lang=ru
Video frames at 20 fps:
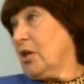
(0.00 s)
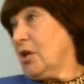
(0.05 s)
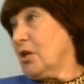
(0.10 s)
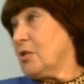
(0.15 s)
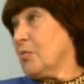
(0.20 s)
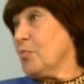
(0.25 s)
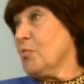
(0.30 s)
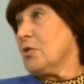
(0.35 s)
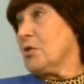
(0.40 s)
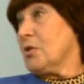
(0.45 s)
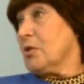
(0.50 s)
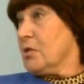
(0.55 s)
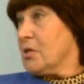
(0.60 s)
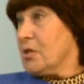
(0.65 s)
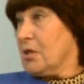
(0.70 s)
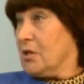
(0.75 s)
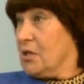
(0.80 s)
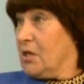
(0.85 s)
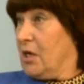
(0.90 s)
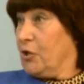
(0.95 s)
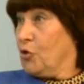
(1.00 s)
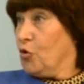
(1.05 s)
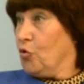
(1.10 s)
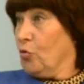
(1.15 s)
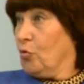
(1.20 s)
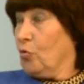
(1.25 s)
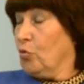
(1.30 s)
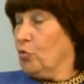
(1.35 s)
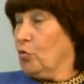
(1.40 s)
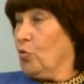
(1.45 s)
есть смысл сказать,
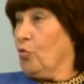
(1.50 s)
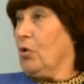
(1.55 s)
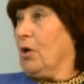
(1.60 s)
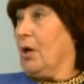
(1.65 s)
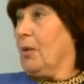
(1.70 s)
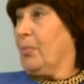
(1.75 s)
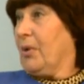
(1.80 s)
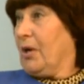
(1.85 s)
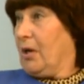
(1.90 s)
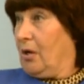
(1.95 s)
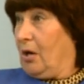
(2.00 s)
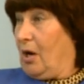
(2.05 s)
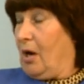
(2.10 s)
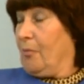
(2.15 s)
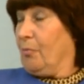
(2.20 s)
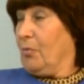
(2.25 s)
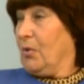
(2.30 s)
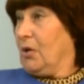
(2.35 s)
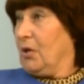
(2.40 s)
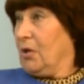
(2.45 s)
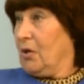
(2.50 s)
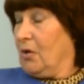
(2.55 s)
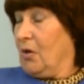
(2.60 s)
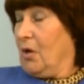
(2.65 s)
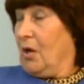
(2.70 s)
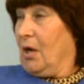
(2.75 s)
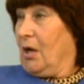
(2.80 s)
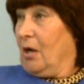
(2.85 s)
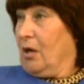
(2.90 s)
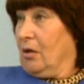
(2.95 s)
что культурная программа
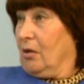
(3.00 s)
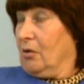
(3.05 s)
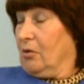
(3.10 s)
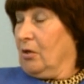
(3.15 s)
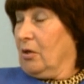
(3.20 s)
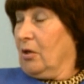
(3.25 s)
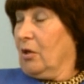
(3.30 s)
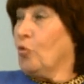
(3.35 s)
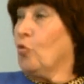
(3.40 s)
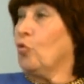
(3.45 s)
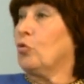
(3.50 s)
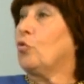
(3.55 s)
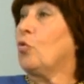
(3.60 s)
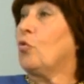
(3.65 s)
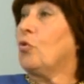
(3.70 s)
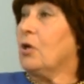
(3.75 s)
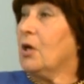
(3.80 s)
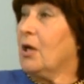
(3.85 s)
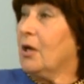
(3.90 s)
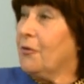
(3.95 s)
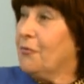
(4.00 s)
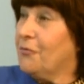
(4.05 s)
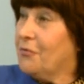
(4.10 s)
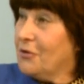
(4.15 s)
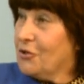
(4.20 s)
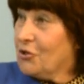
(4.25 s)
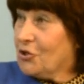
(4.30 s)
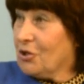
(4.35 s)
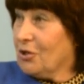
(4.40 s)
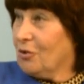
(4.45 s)
э, или культурная
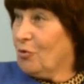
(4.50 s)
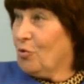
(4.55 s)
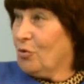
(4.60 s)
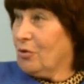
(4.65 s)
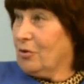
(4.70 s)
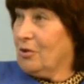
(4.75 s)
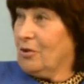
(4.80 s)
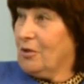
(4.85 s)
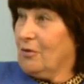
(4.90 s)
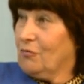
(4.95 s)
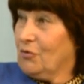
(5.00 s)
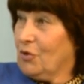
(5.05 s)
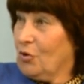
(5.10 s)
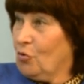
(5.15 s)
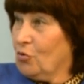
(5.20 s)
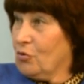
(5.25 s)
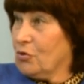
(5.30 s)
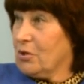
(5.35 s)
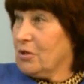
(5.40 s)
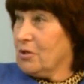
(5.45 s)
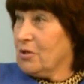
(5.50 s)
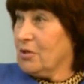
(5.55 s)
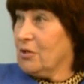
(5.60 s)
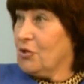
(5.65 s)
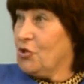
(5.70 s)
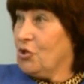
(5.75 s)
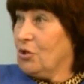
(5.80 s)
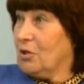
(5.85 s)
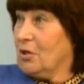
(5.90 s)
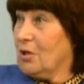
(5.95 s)
афиша города Дивногорска
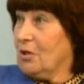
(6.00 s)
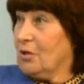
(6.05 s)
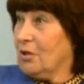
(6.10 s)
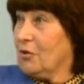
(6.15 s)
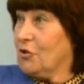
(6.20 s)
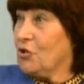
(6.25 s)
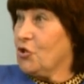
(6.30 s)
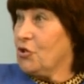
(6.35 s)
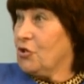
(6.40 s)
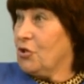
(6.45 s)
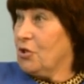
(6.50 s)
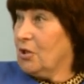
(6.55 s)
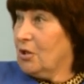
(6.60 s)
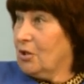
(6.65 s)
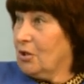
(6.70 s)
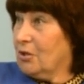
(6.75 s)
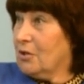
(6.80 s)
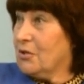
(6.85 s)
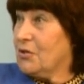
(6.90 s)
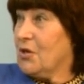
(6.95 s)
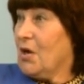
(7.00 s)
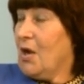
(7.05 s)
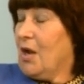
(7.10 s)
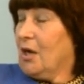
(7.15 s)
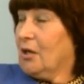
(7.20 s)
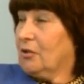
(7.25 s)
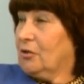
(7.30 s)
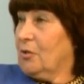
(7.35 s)
значительно ну, вот расширилась. Даже тому, кто к